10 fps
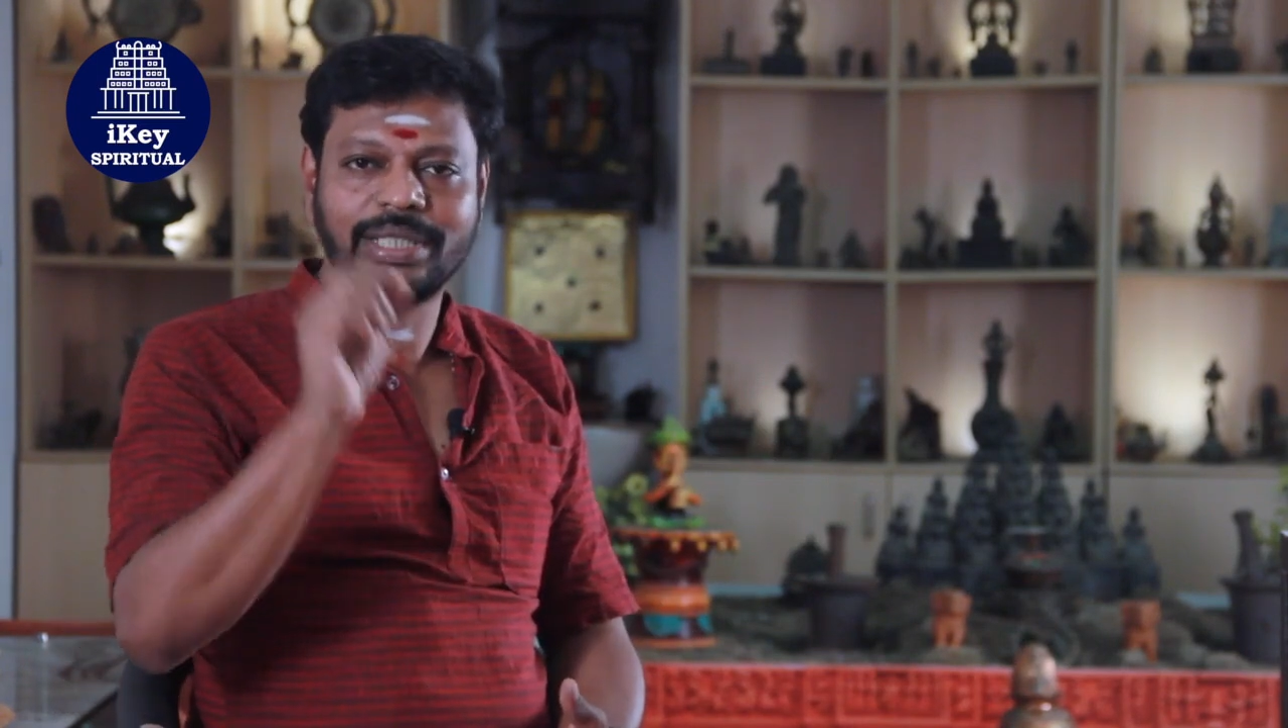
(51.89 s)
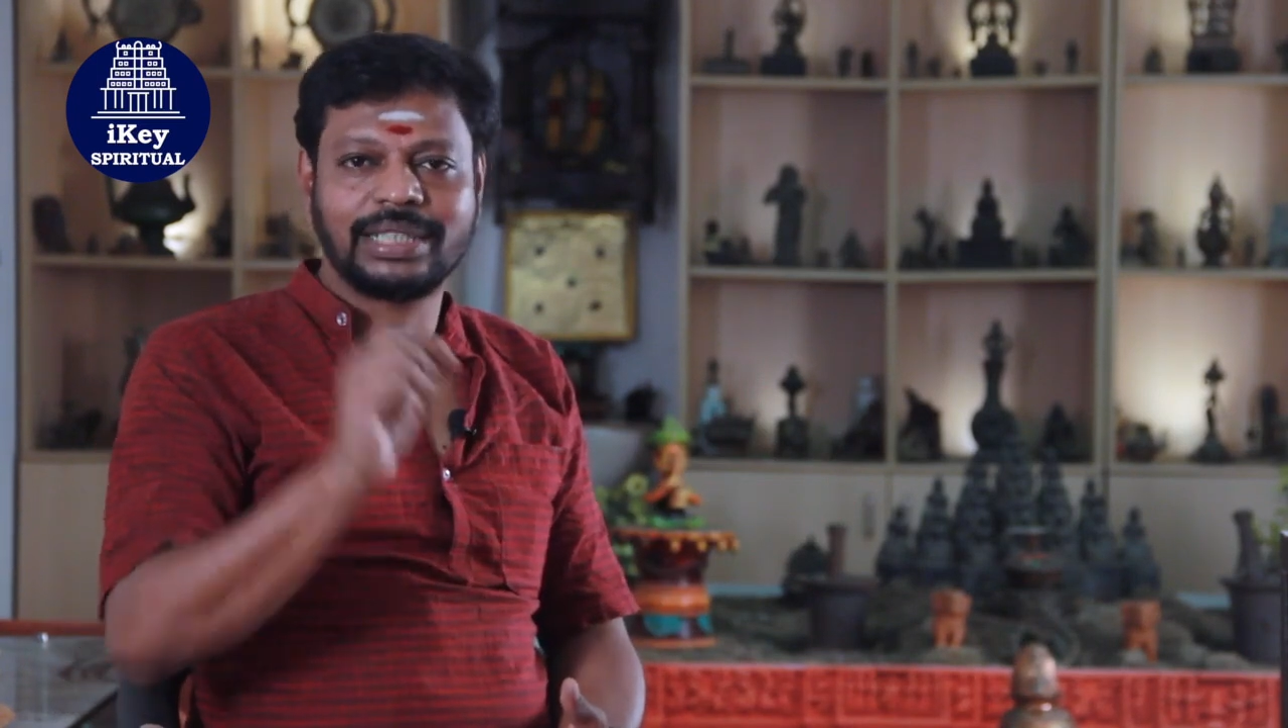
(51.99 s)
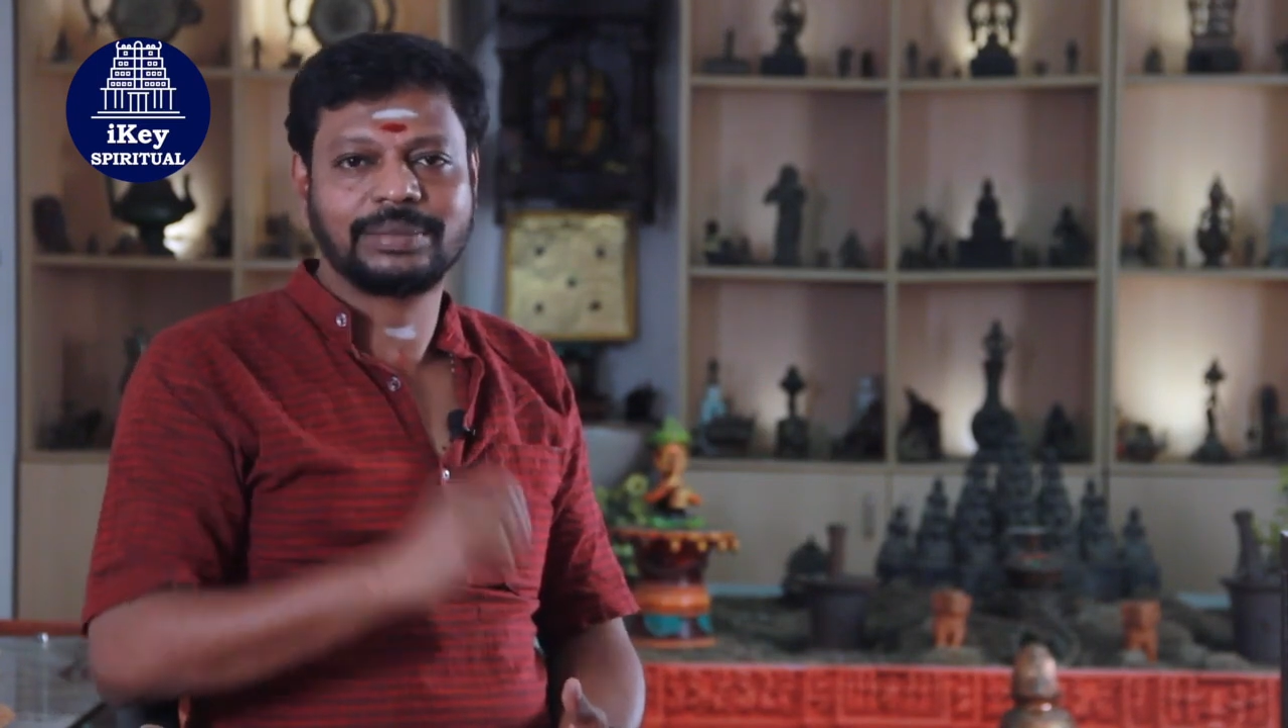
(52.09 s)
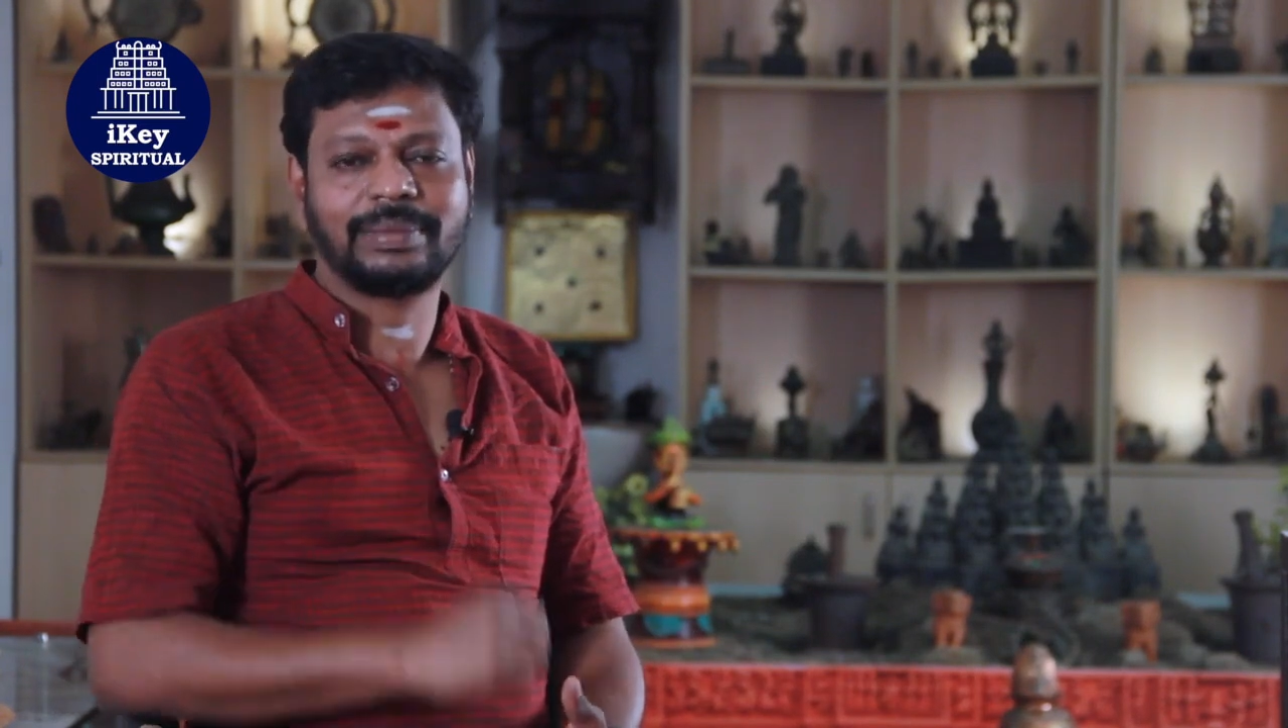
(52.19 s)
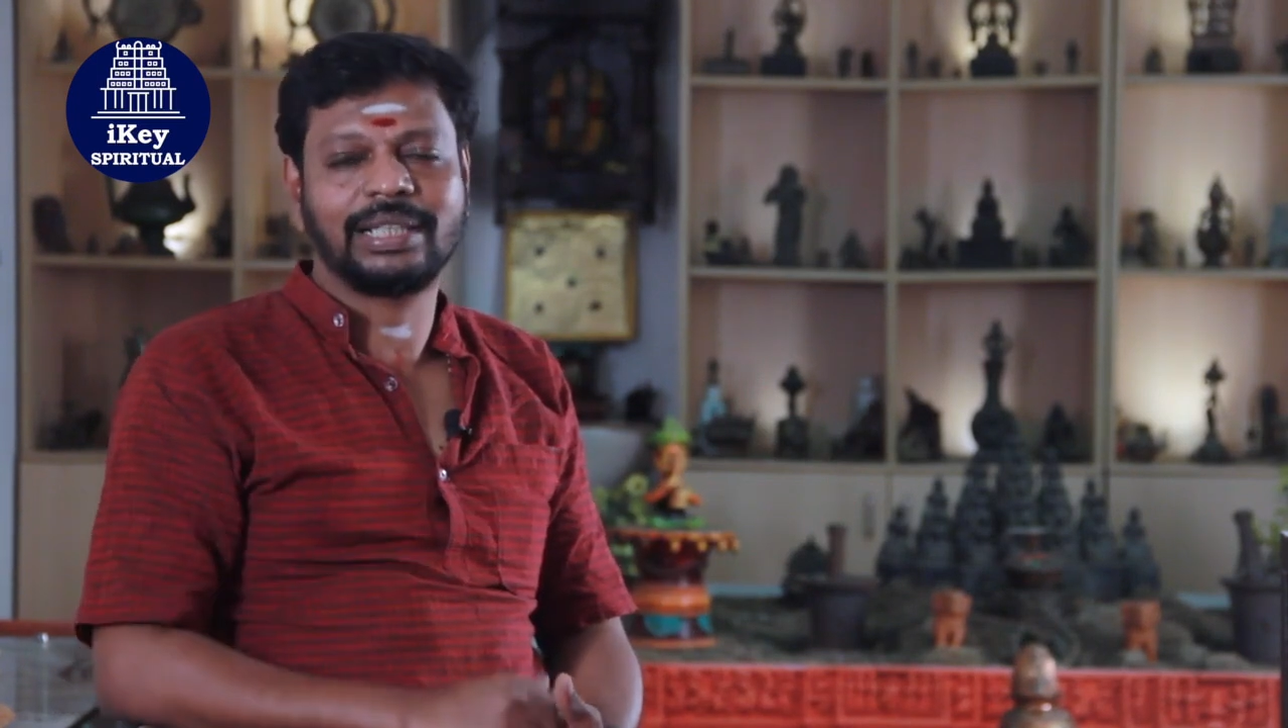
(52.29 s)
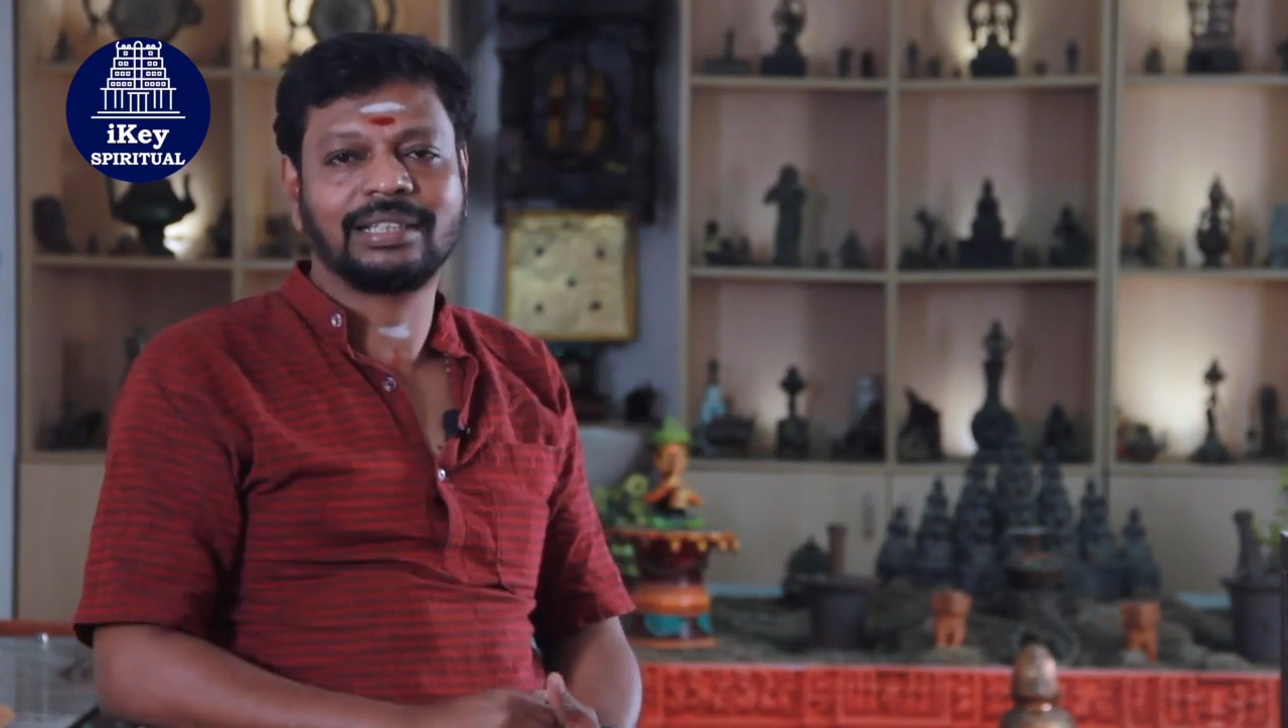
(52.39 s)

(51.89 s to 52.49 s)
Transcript: பெரிய ஸ்மெல்